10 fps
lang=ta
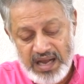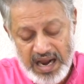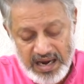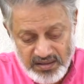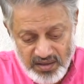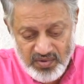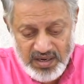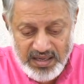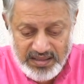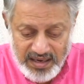ஆழ்ந்த
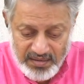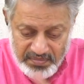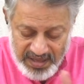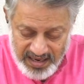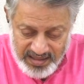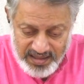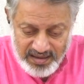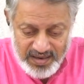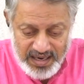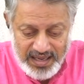உறக்கத்துல
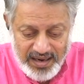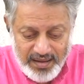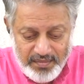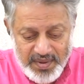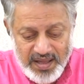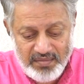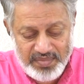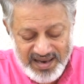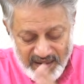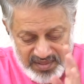பிறந்தவனே இல்லப்பா
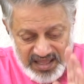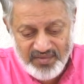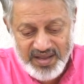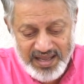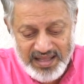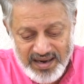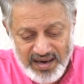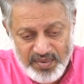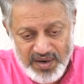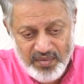பிறந்தவன் எதனால
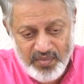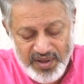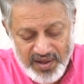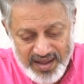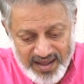பிறக்க முடியுங்க